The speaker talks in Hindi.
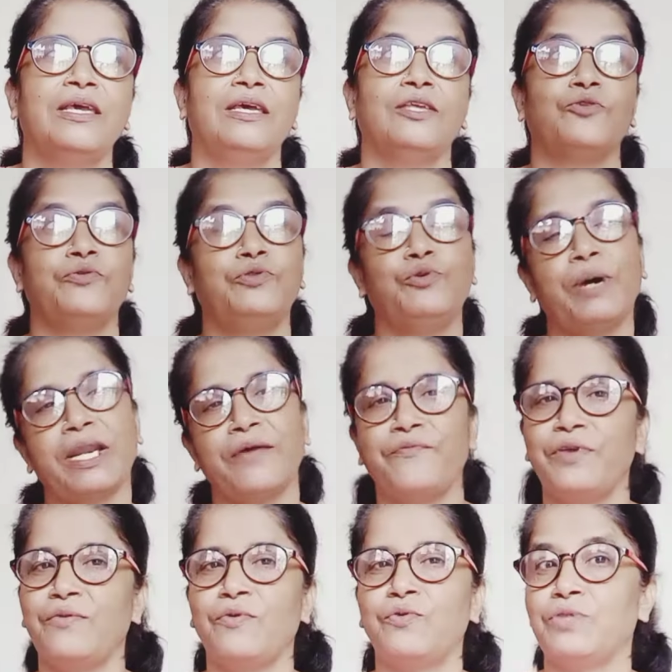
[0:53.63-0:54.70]
तो दोबारा
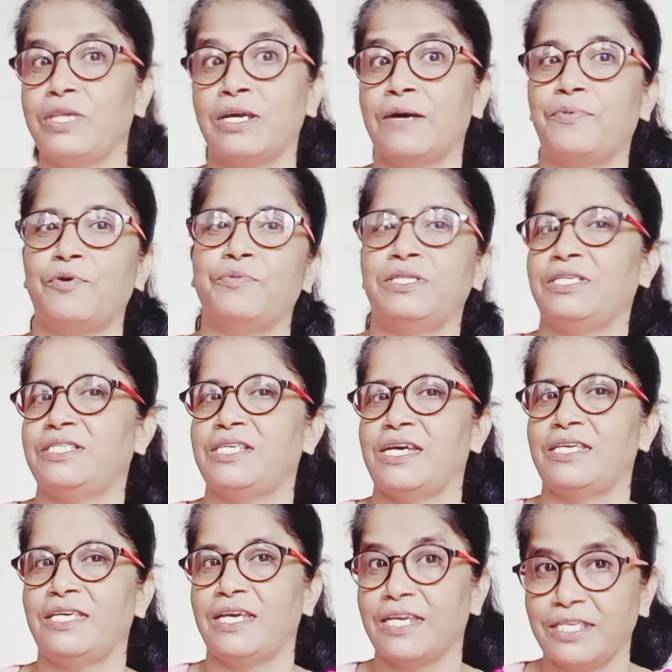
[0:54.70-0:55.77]
फिर वो उन्हीं कपड़ों में नीचे
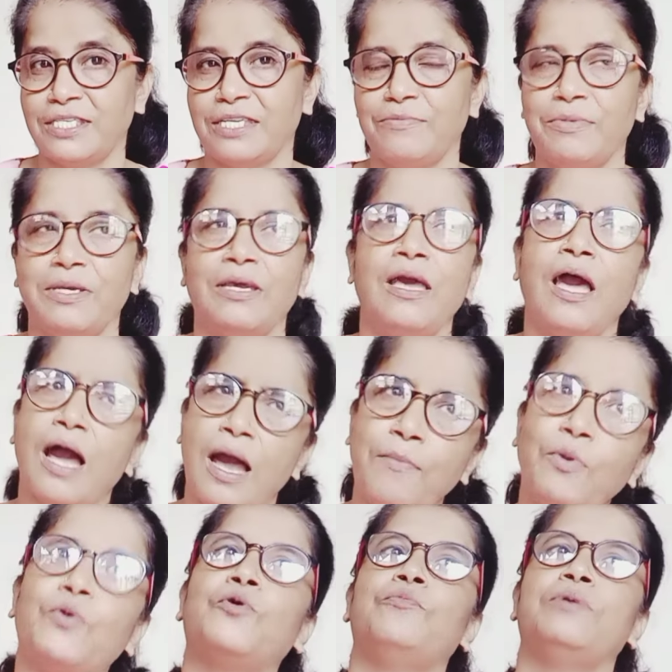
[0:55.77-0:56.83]
आई है किचन में हम
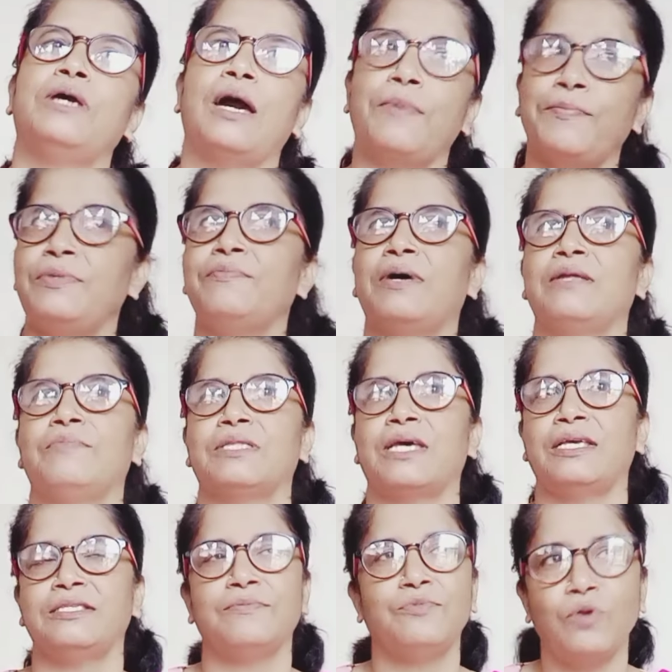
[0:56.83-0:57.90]
लोगों में हम अपनी बात
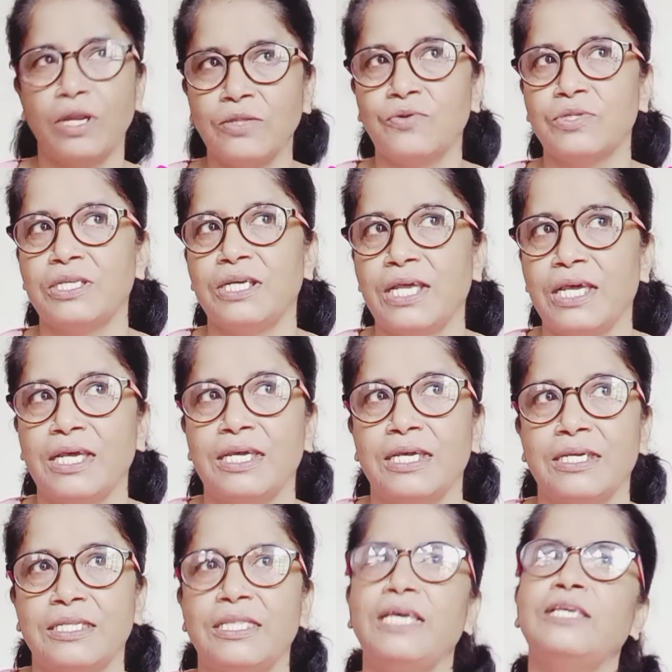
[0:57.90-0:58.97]
बताएं जब दुल्हन होती है
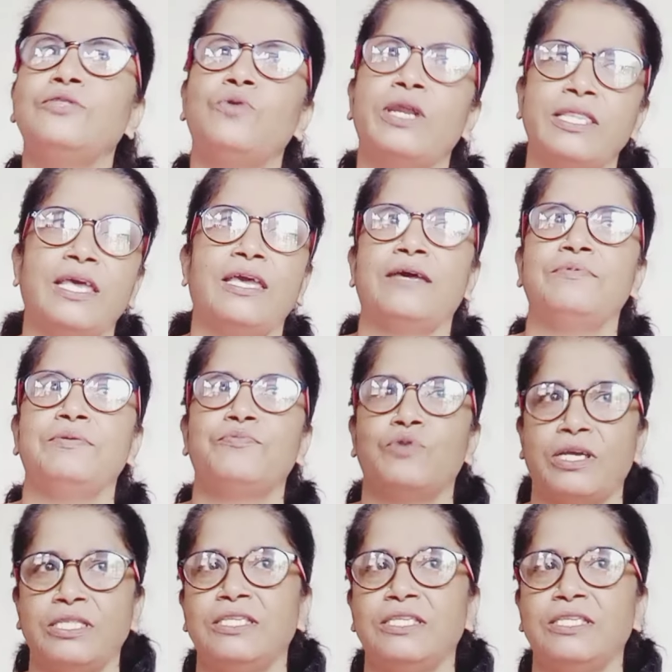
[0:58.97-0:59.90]
नई दुल्हन है अभी पुरानी